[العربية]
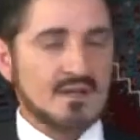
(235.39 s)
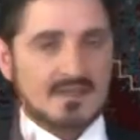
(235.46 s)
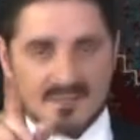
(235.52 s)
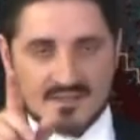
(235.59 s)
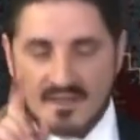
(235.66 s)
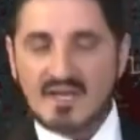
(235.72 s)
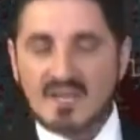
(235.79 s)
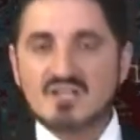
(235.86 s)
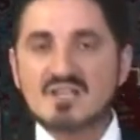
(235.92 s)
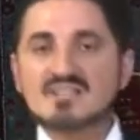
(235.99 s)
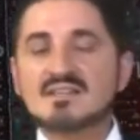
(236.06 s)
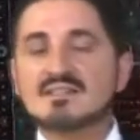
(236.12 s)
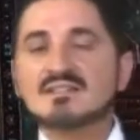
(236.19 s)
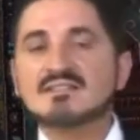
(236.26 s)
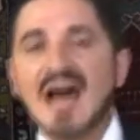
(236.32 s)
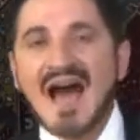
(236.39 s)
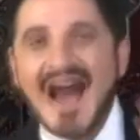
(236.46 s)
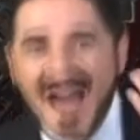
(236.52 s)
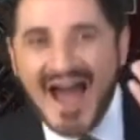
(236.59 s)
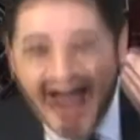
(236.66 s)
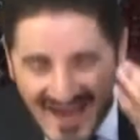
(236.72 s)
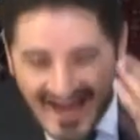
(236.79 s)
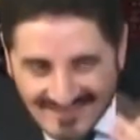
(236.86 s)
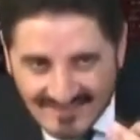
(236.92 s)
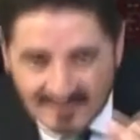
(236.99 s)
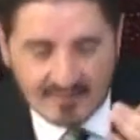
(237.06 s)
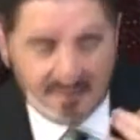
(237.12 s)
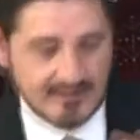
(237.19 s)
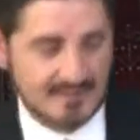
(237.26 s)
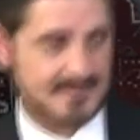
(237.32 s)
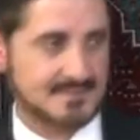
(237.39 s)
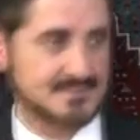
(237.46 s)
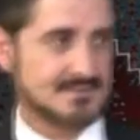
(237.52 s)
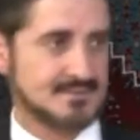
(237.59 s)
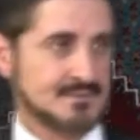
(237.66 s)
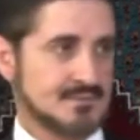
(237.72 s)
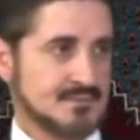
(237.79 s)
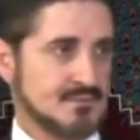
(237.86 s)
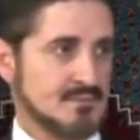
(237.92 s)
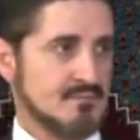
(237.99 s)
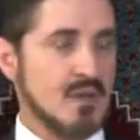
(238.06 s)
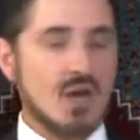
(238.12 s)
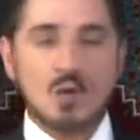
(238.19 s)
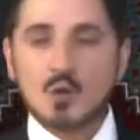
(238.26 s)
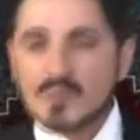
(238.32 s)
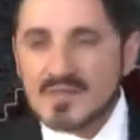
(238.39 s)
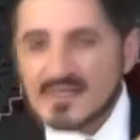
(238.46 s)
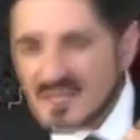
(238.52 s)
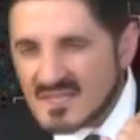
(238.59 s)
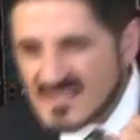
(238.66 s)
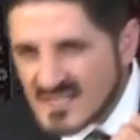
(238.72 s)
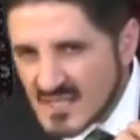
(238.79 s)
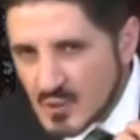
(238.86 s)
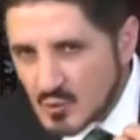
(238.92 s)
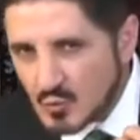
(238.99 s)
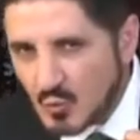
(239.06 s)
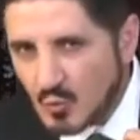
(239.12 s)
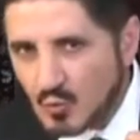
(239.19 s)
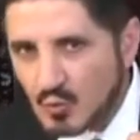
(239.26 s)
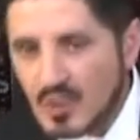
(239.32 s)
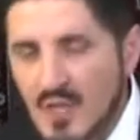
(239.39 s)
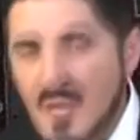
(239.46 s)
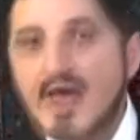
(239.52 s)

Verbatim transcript: إسرائيل جسدت أحط ما يمكن تجسيده